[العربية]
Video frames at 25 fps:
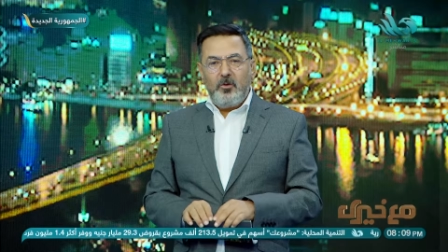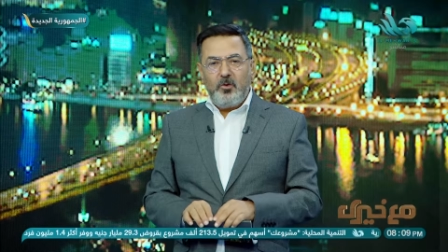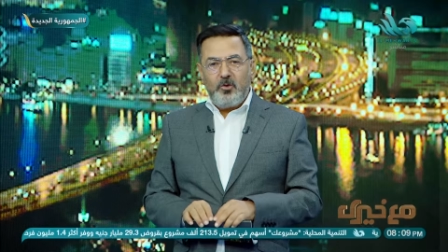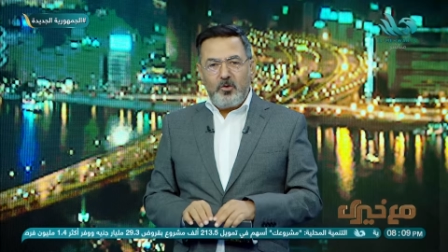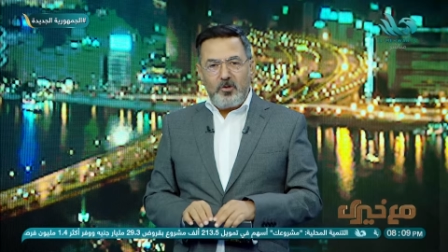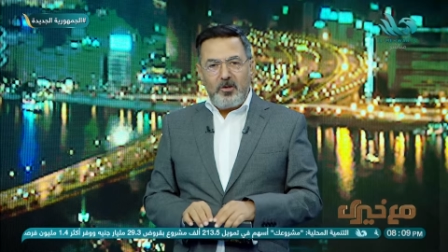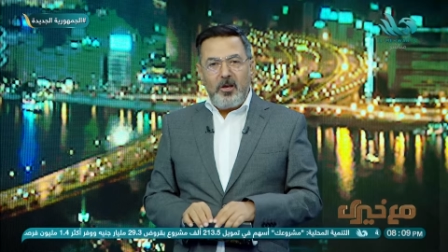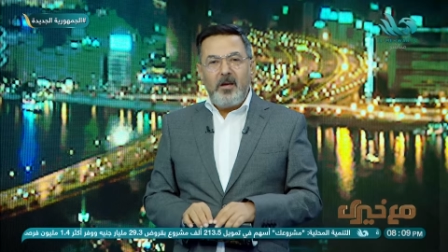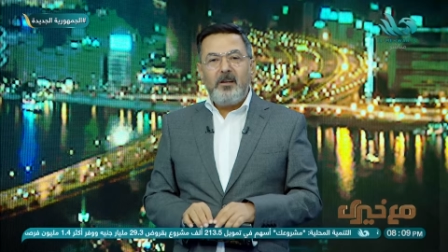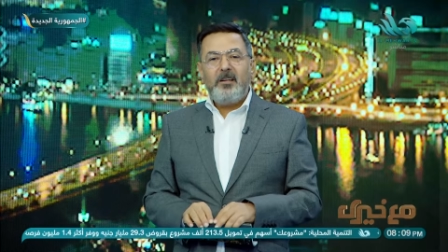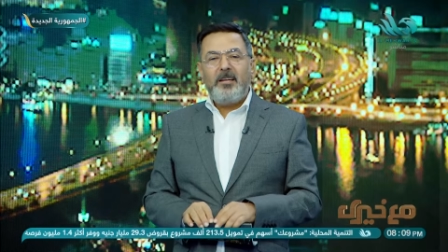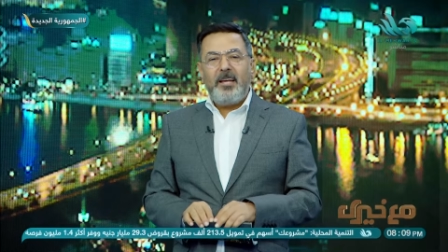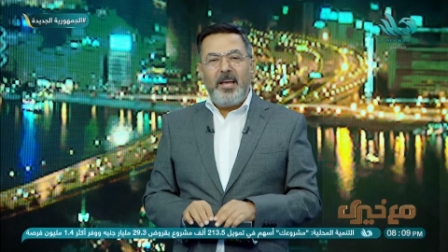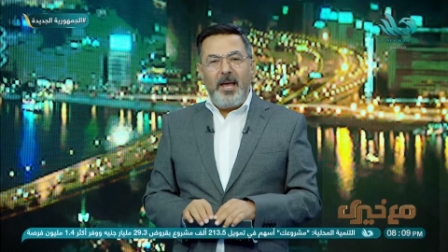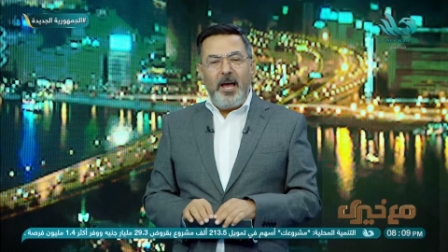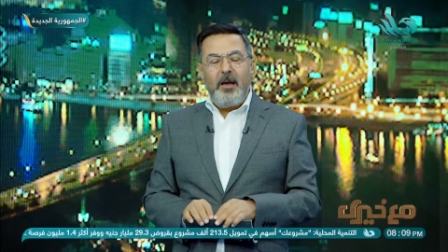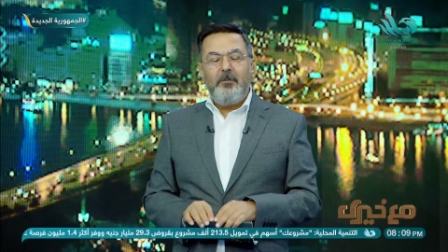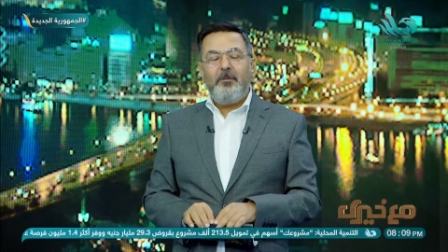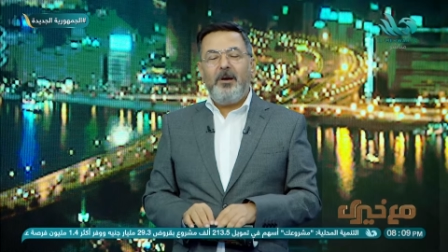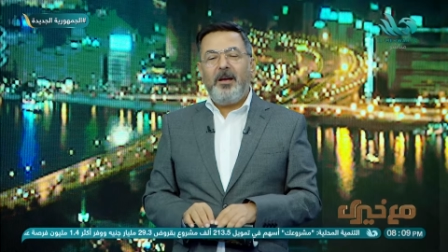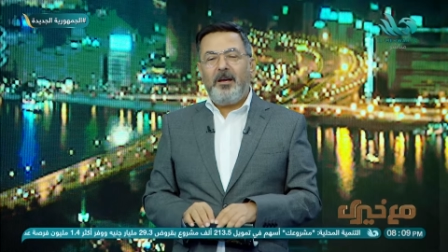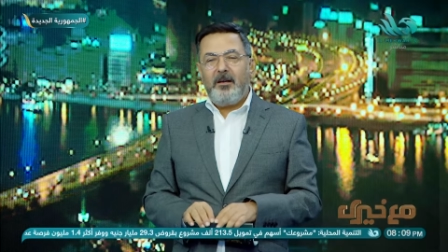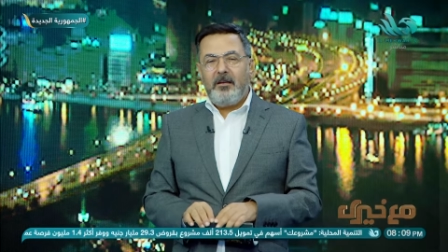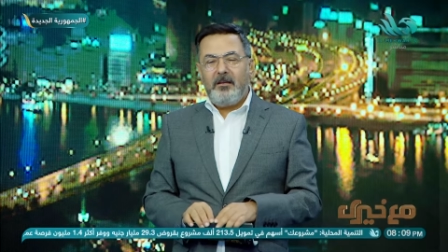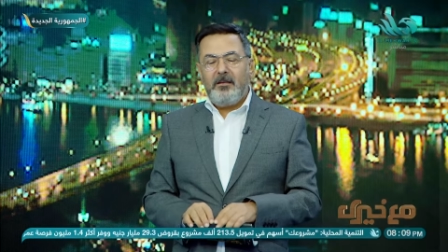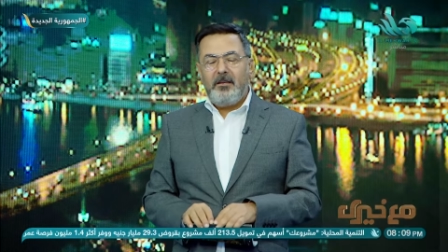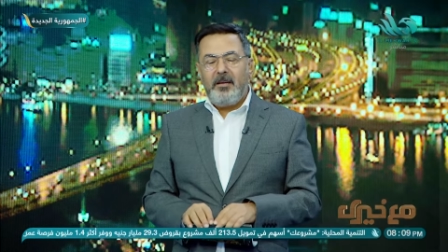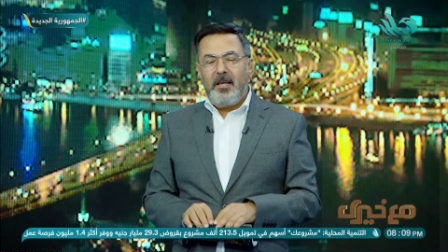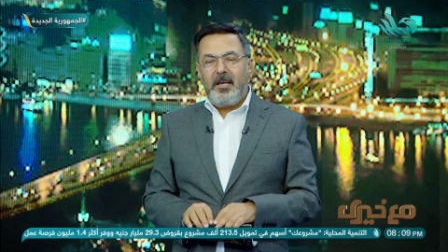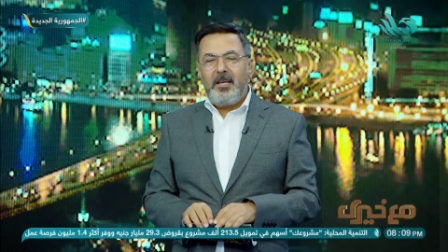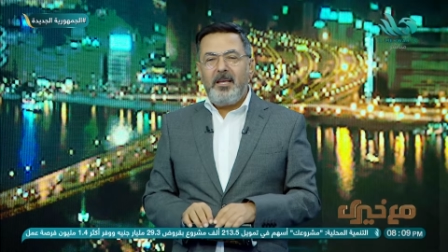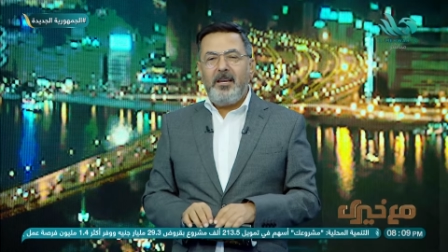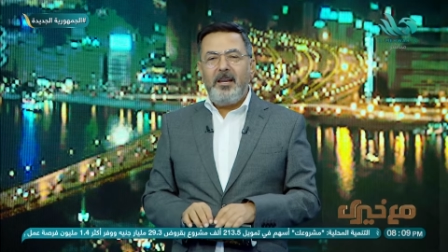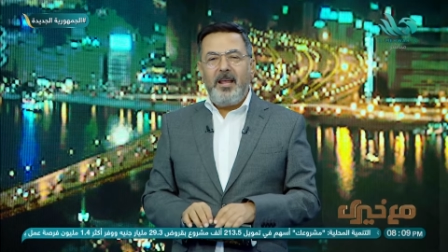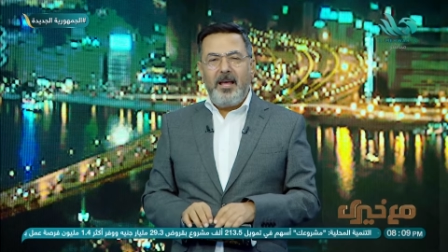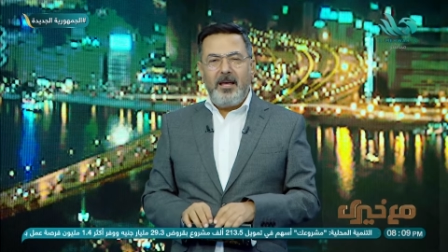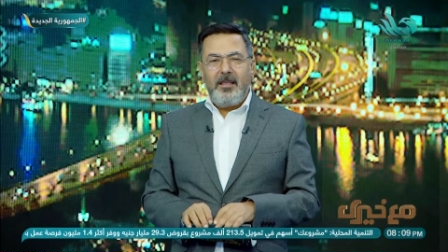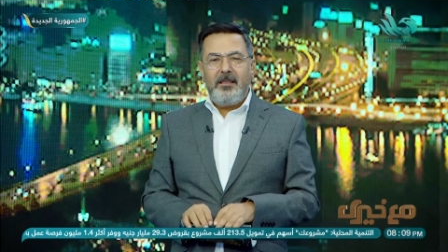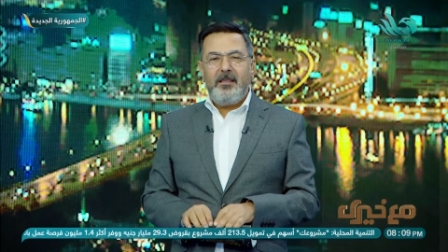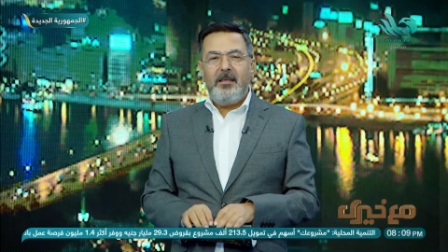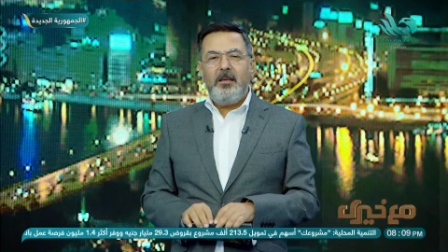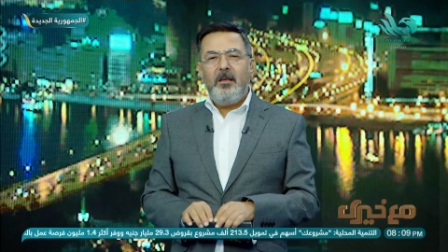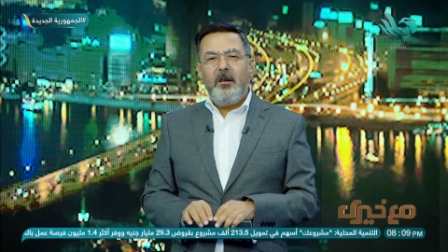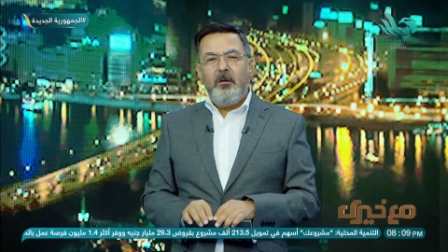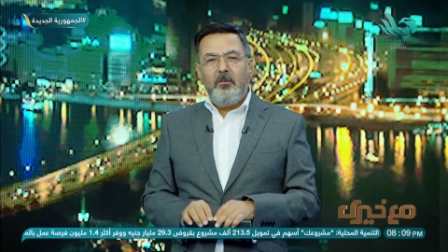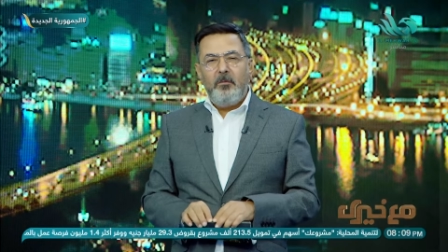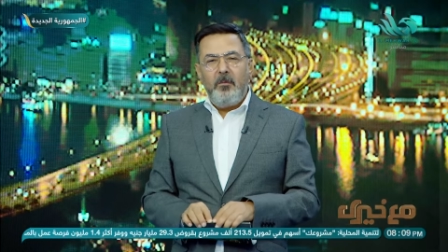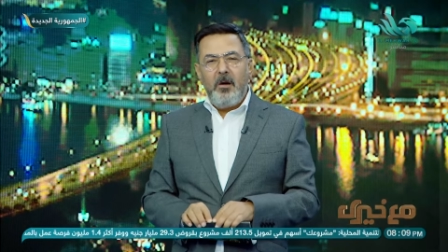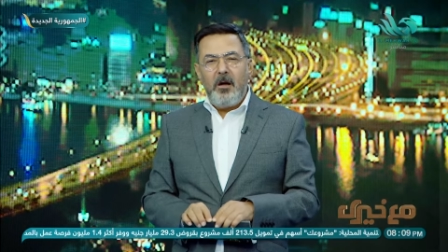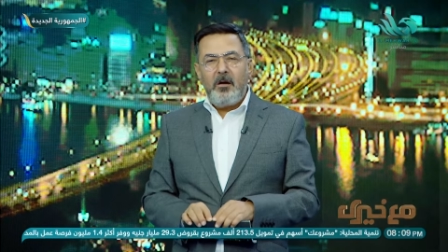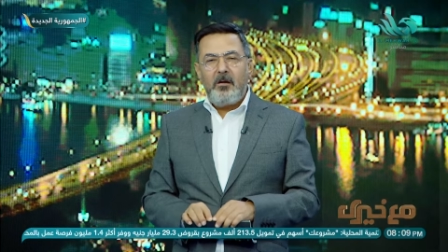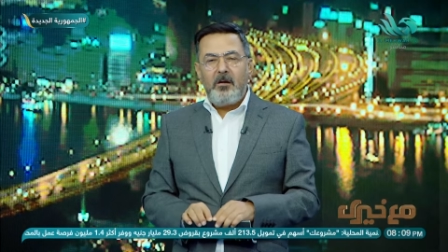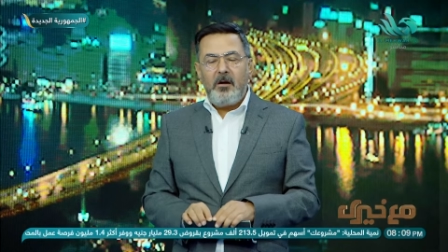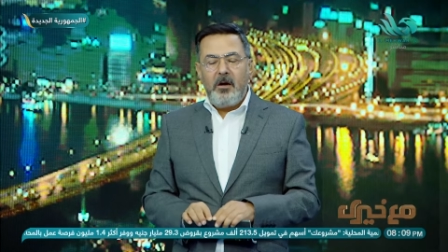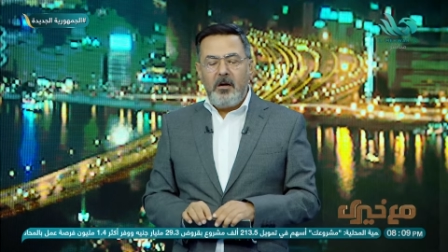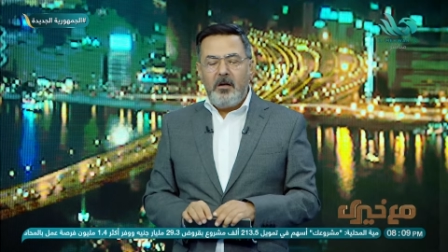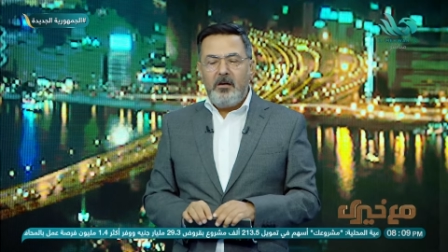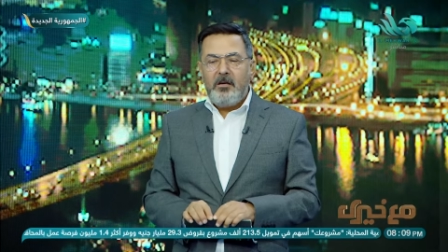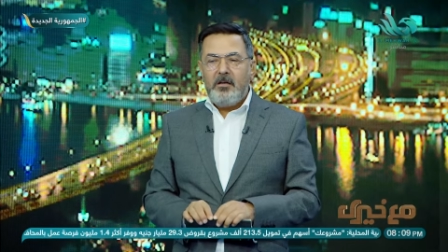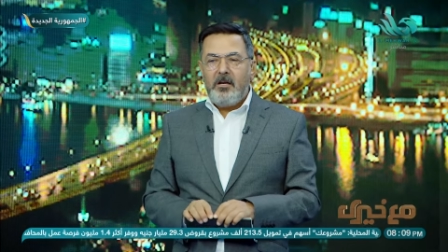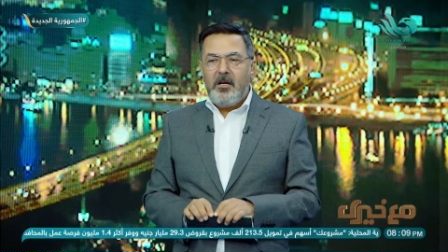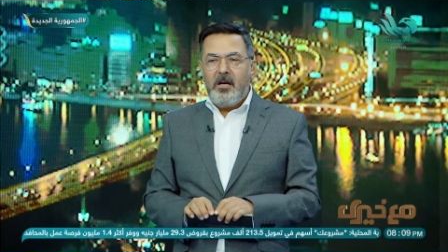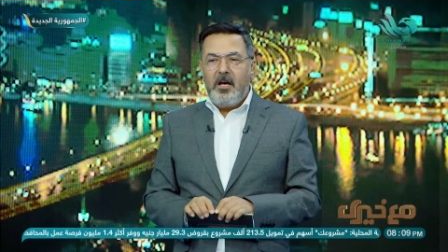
حصان جامح لكن هذه المرة